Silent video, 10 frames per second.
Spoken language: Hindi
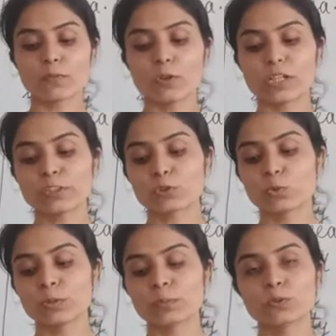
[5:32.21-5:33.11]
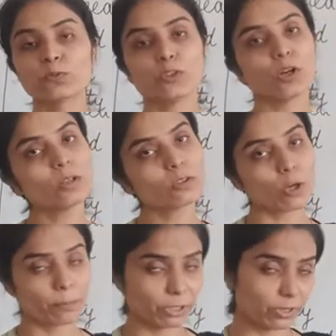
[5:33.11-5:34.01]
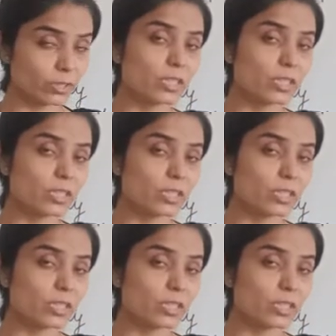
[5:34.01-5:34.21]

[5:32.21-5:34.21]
फोल्डर्स टू बी मूव्ड और कॉपीड